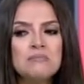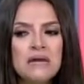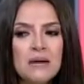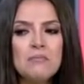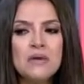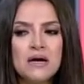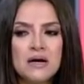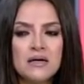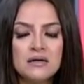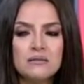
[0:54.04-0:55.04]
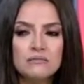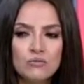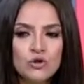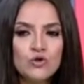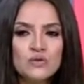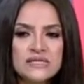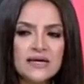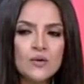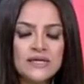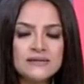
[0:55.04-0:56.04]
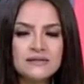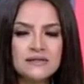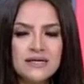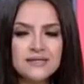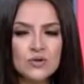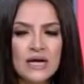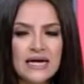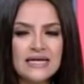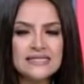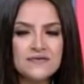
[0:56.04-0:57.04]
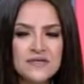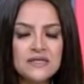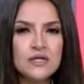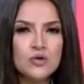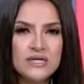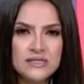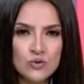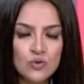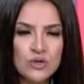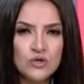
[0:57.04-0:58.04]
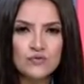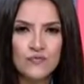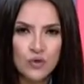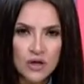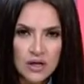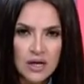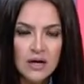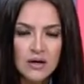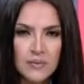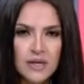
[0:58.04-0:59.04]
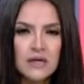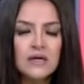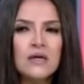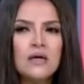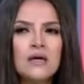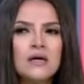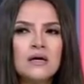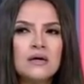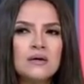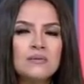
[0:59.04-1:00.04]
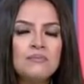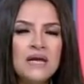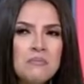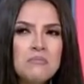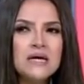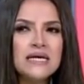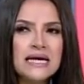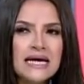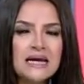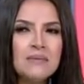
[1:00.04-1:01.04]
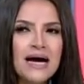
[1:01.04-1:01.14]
لما منذ سنوات يحصل على سفير اليونسكو للطفولة العربية لما يتكلم